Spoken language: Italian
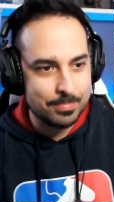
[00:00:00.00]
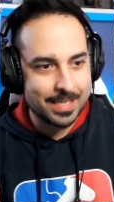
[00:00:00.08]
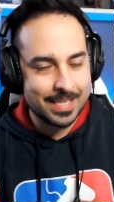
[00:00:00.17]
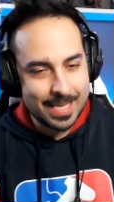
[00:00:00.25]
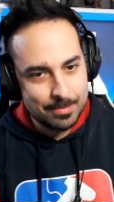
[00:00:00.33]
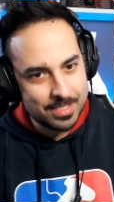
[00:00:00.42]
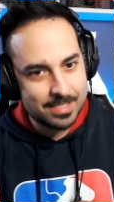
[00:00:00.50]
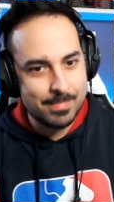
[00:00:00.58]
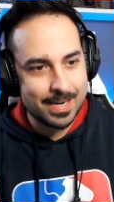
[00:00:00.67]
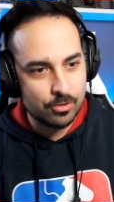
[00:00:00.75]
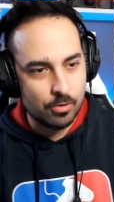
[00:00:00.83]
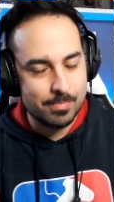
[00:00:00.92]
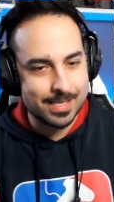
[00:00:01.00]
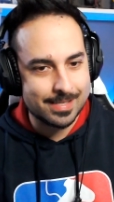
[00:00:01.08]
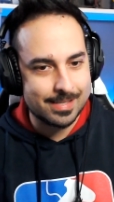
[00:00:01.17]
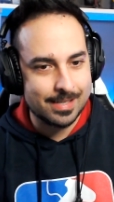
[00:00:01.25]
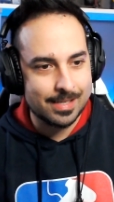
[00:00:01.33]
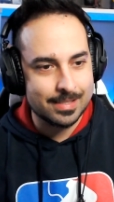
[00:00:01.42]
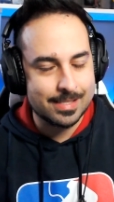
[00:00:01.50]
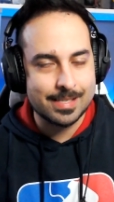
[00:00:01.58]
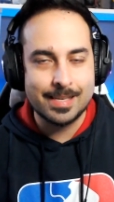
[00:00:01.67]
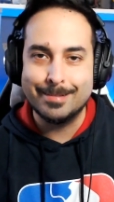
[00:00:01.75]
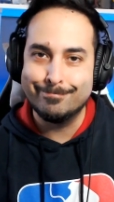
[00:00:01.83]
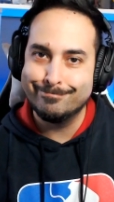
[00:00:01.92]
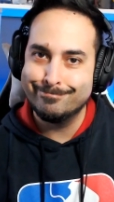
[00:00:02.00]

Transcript: eh, perché mi smarco abbastanza.